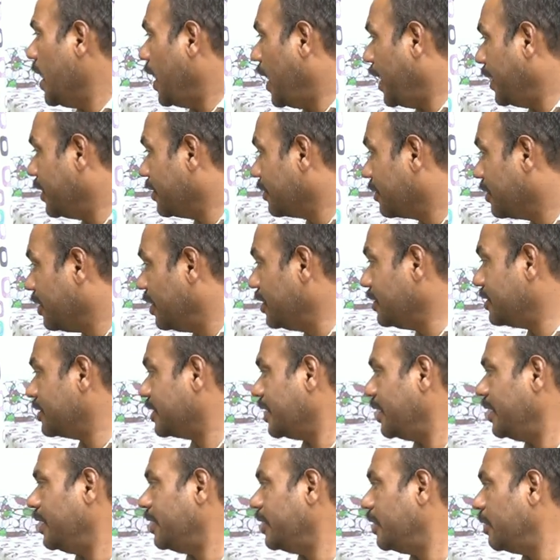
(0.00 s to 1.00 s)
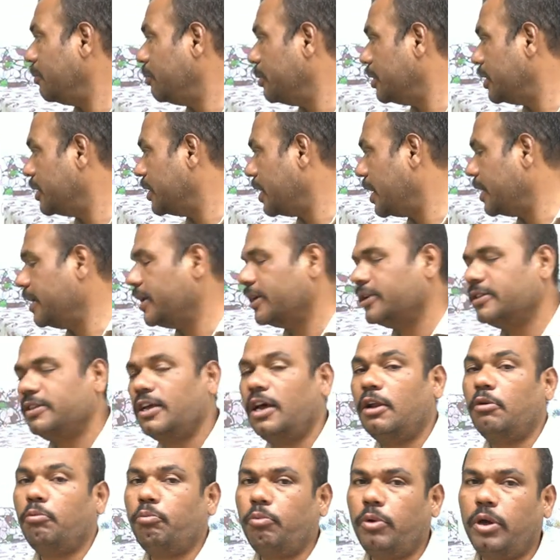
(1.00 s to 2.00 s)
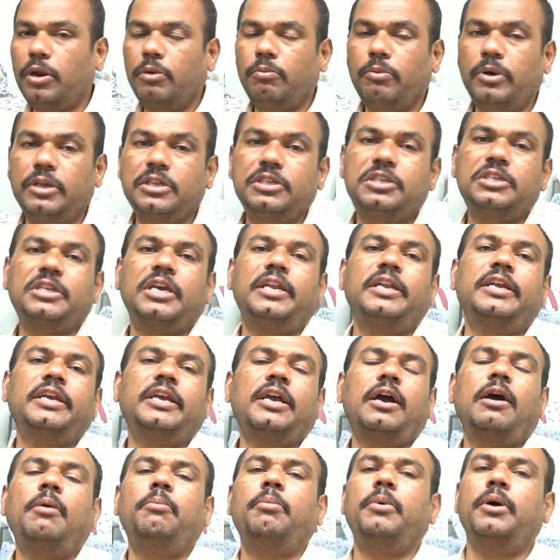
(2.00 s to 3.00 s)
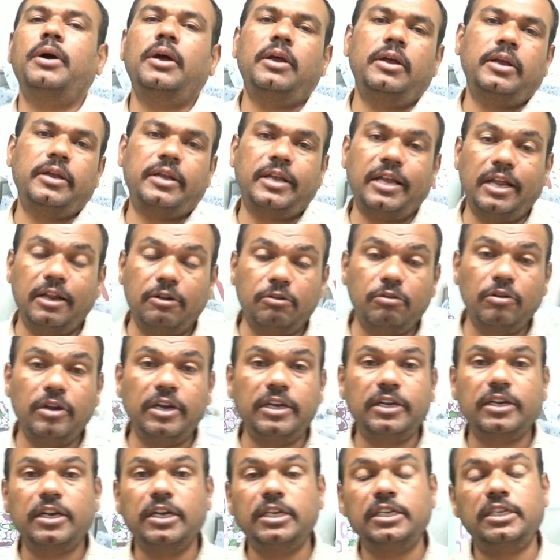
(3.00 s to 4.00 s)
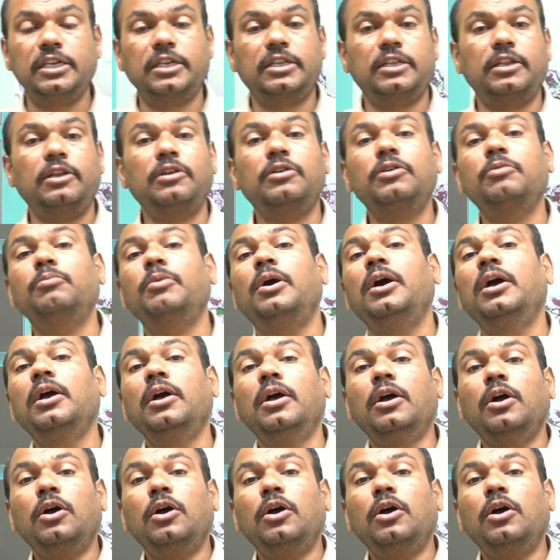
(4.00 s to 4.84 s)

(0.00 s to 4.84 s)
एंड गर्ल्स के लिए भी ढाई हज़ार पर मंथ यानी कि आप कैलकुलेट कर सकते हैं कि